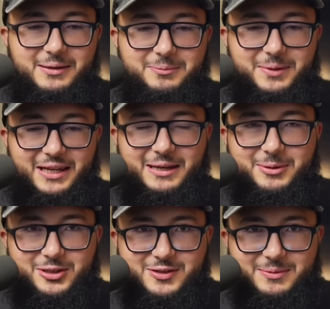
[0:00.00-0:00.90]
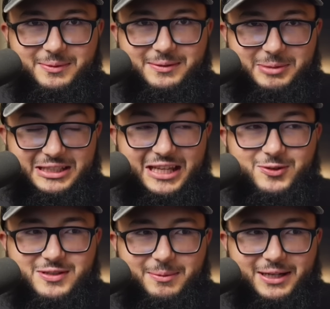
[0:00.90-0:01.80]
باقي لي
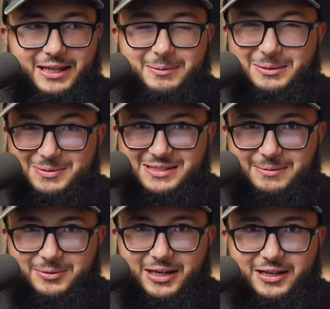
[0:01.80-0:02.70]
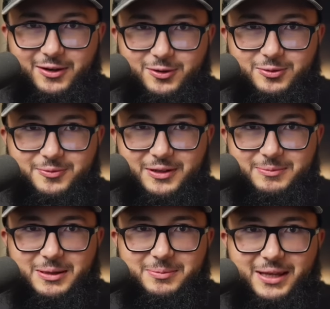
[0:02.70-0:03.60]
207 كلمات بالضبط اللي حناخذهم
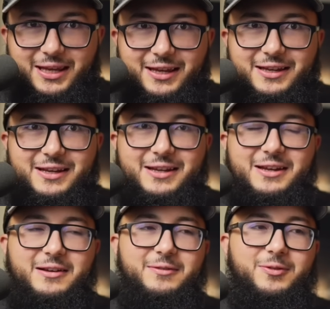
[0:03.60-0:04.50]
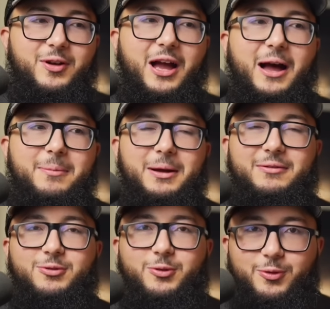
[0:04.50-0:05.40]
فنبدا ب فوكاب
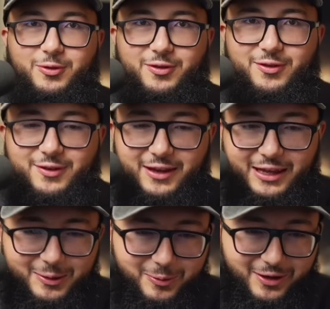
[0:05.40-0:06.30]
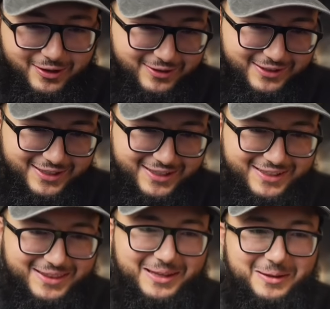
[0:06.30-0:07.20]
الفلوس ايوه
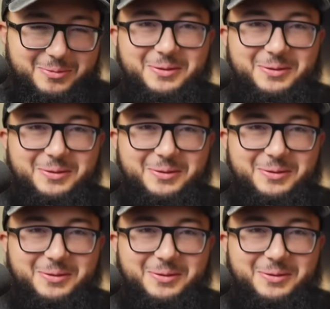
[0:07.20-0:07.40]
طيب